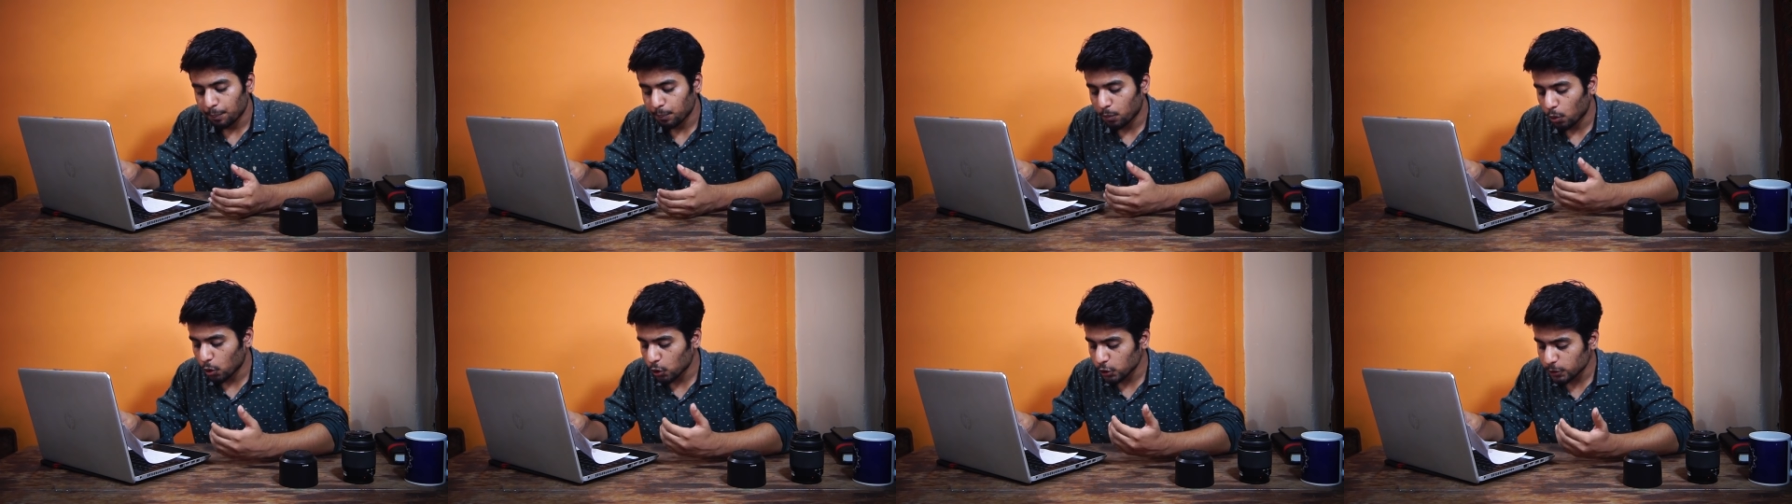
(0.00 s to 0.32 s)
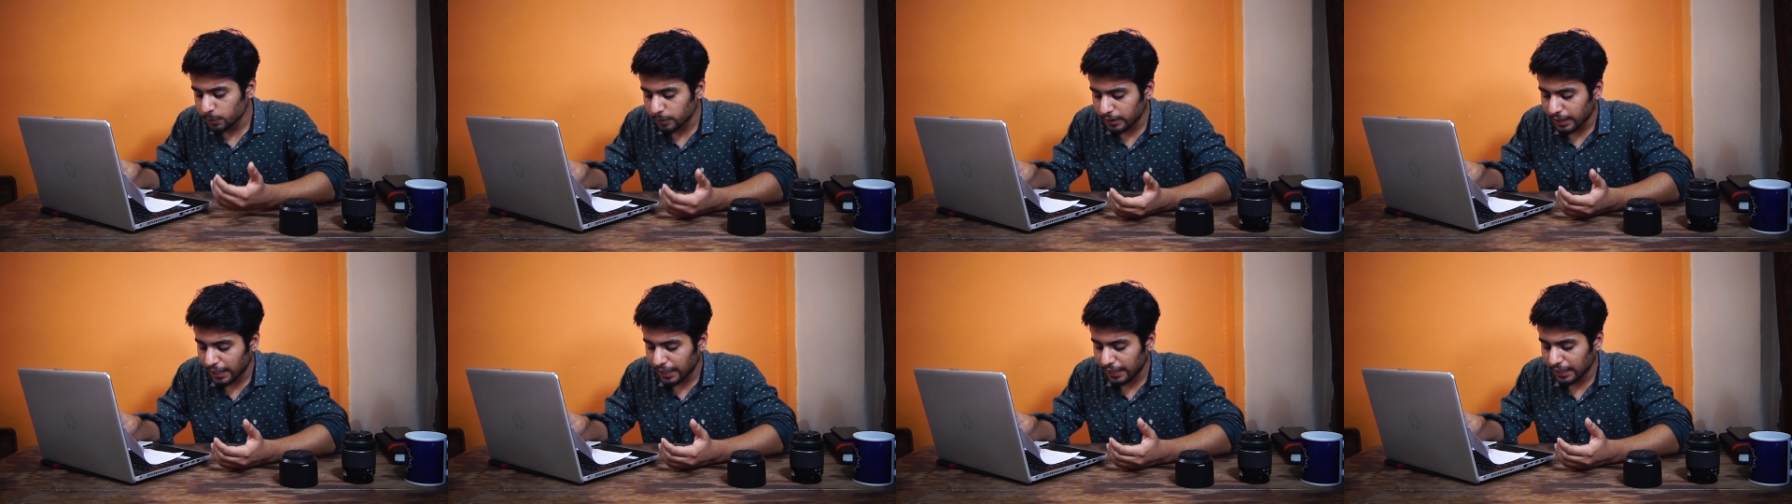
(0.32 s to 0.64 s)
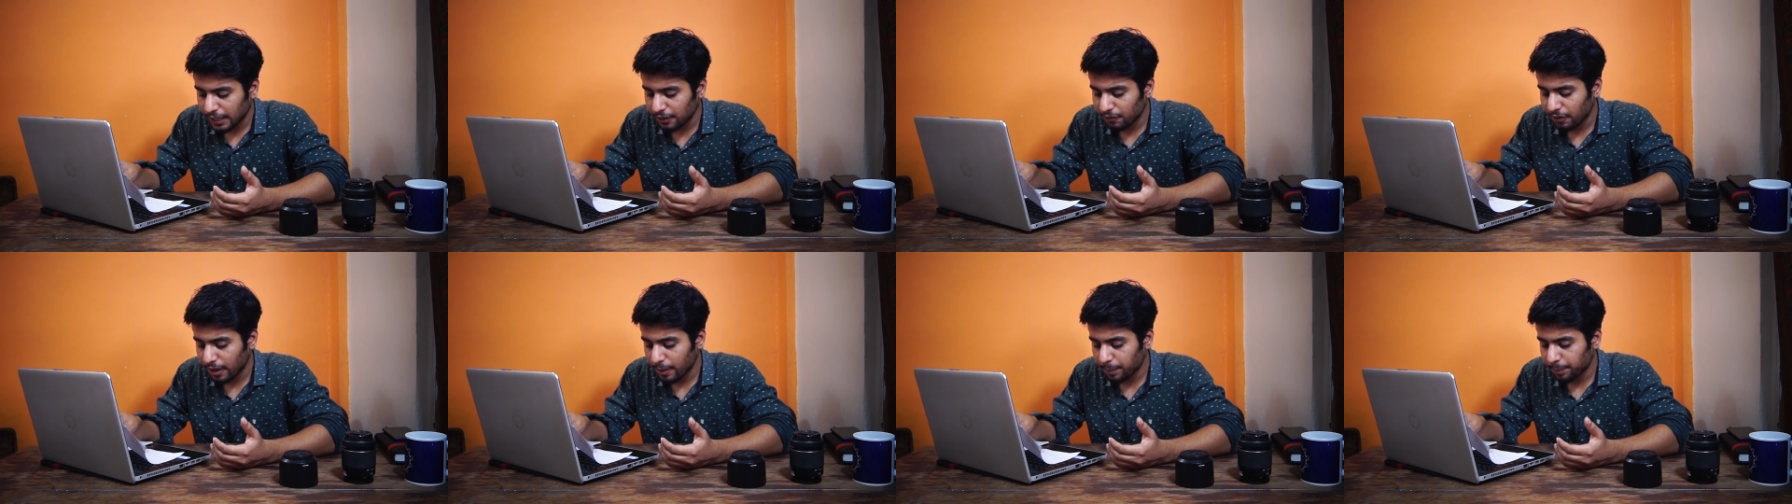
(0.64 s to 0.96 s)
बोर्ड्स में
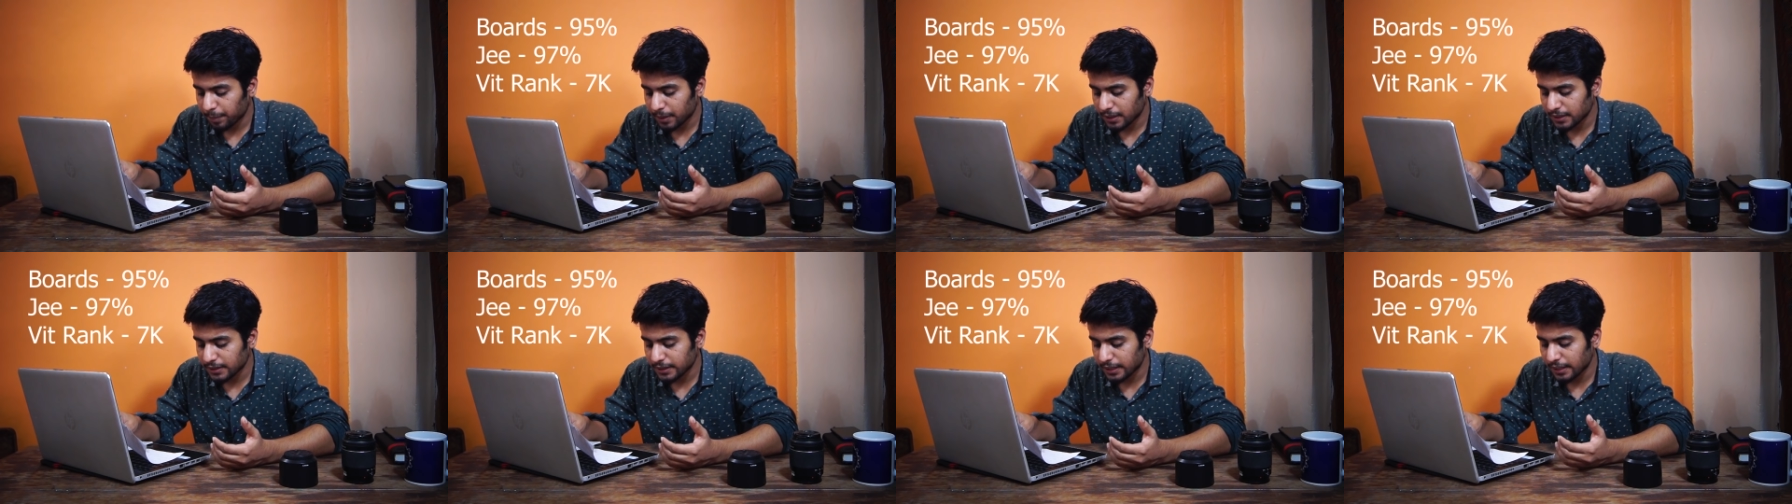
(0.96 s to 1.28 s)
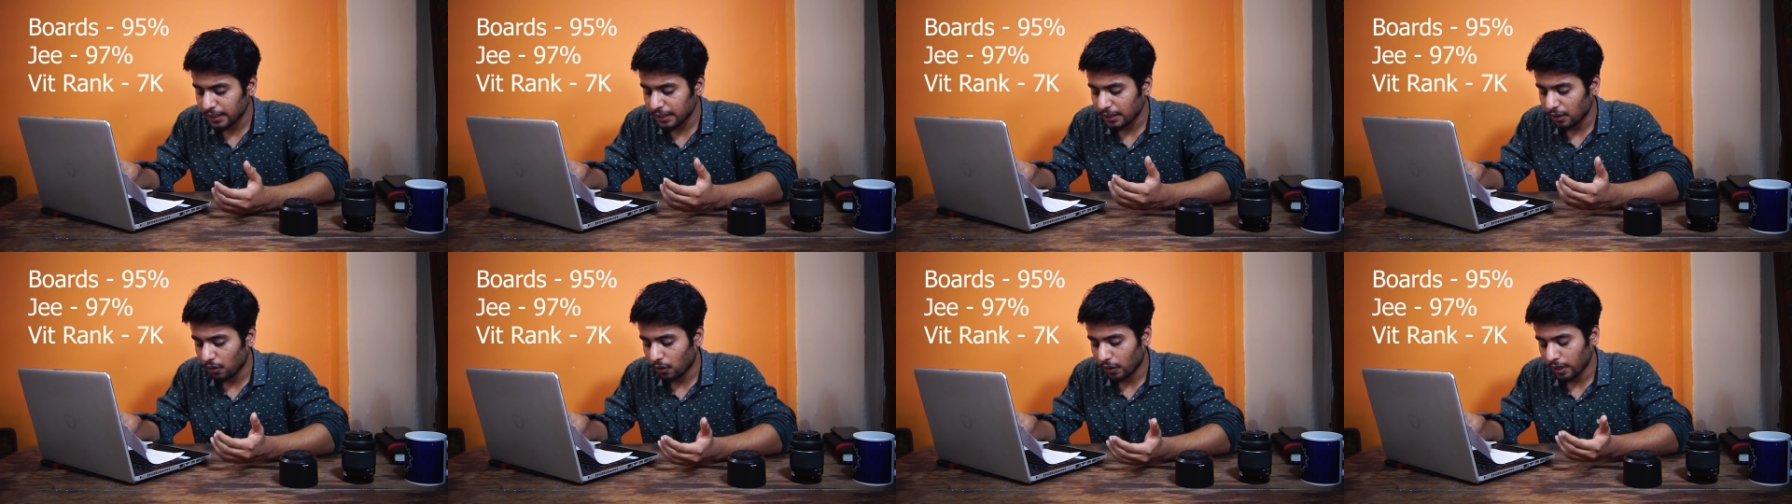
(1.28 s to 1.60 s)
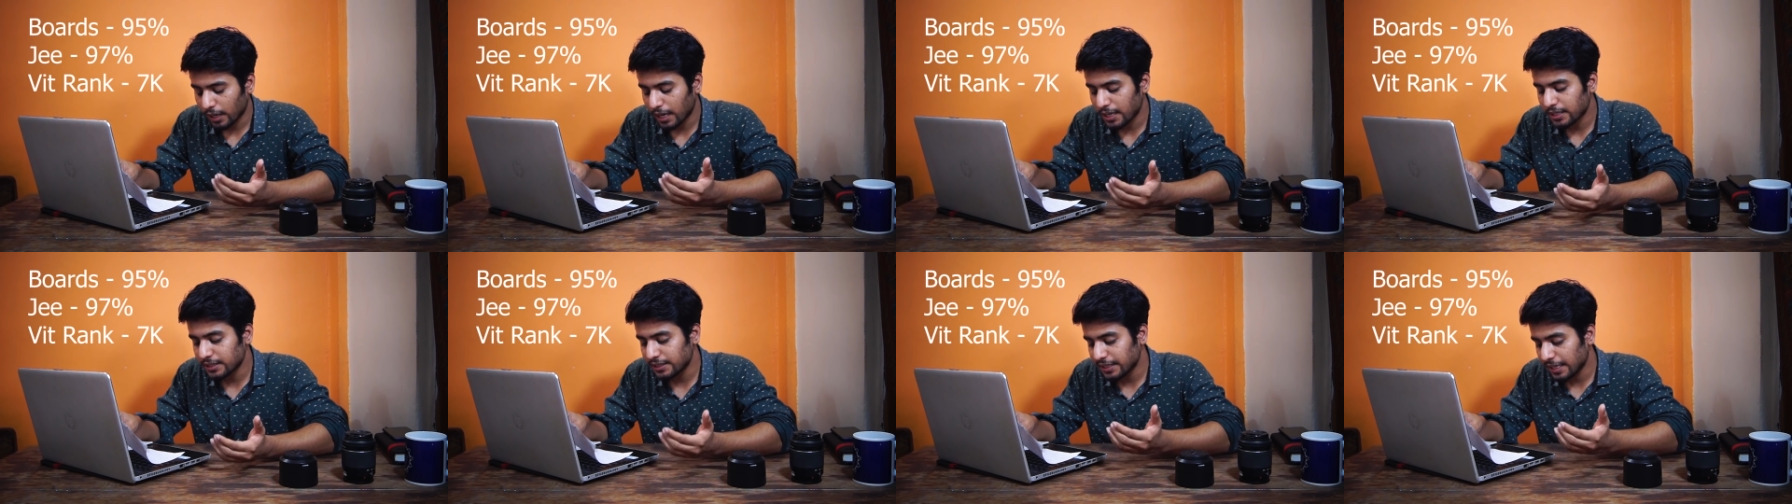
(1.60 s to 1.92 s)
95 परसेंट
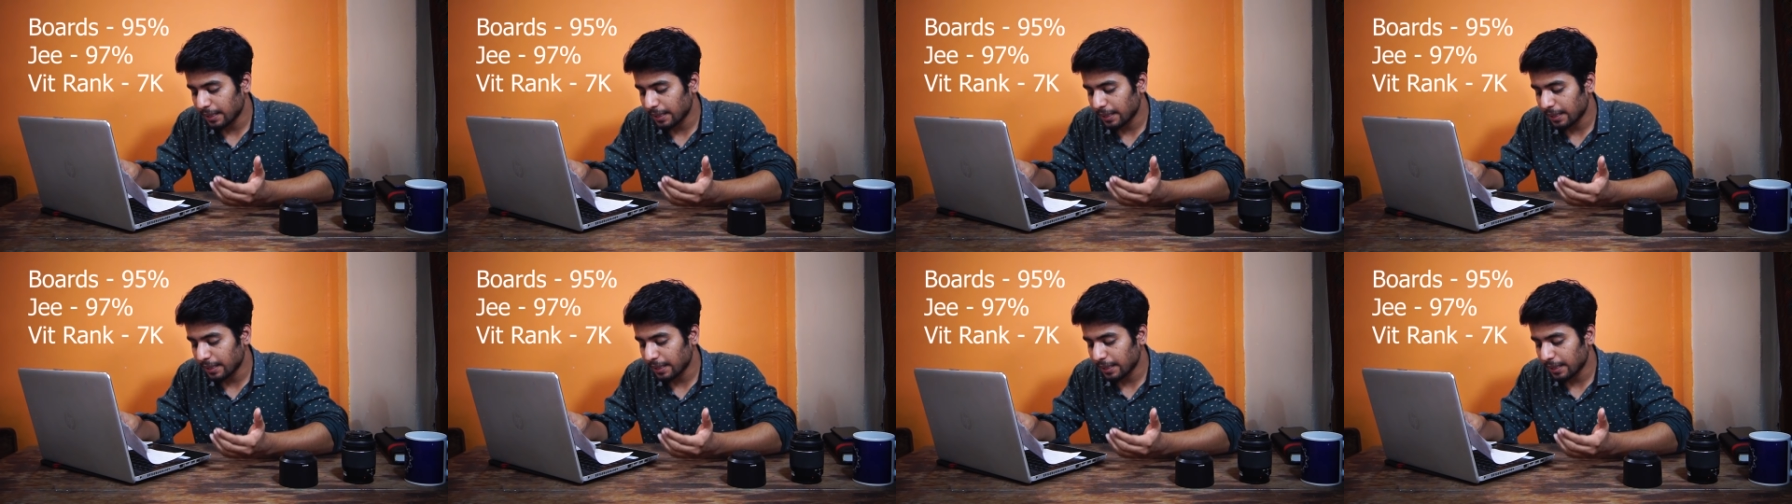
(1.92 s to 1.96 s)
और यार